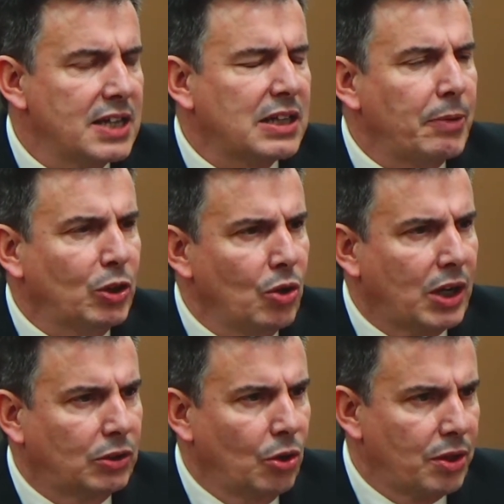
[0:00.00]
Isaías
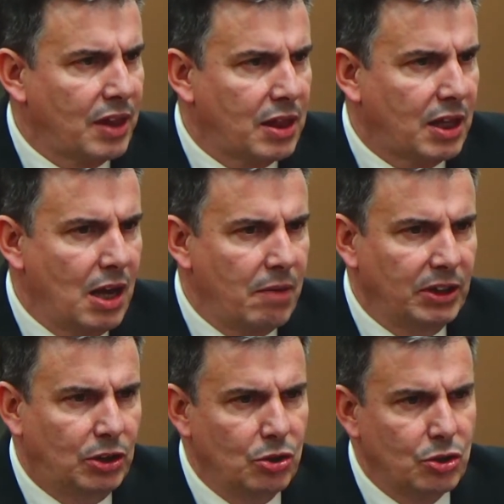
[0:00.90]
capítulo 14,
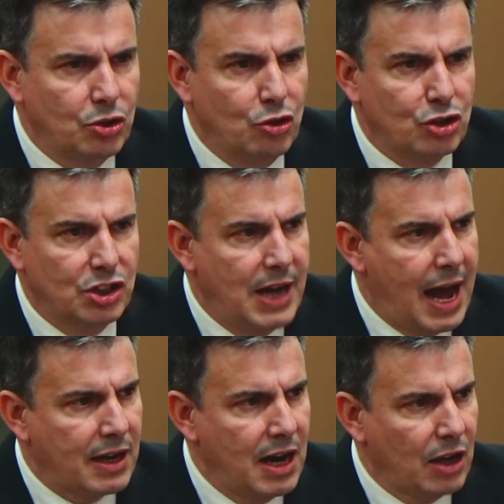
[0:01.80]
Ezequiel 28
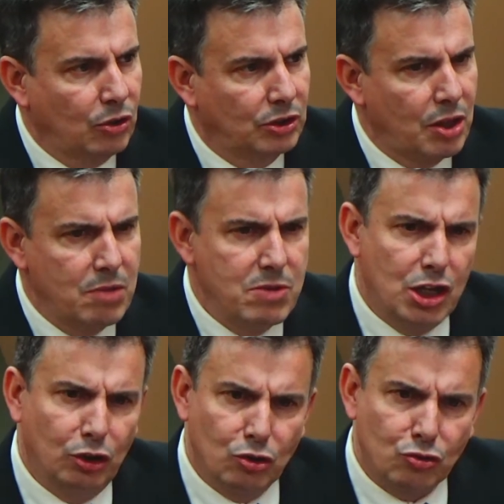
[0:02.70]
nos narra el
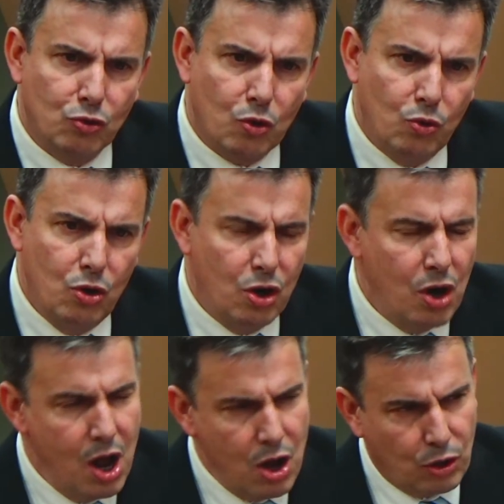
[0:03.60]
acontecimiento, su
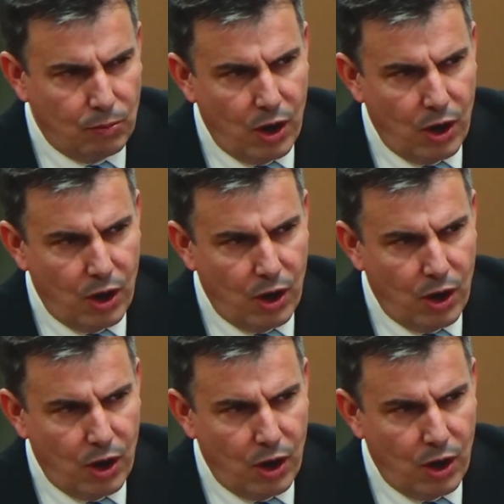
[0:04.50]
orgullo,